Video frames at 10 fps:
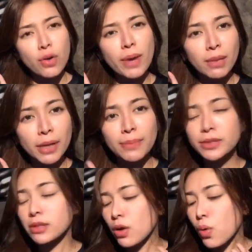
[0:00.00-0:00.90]
bebs,
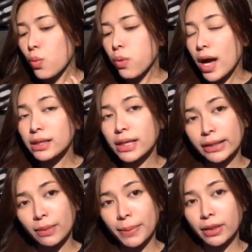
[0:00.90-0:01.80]
wag na natin
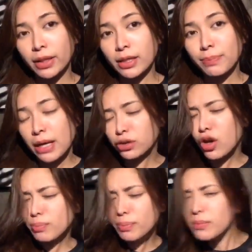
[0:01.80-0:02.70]
patagalin pa. Don't
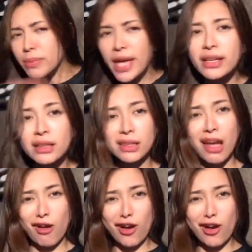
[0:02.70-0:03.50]
make it longer.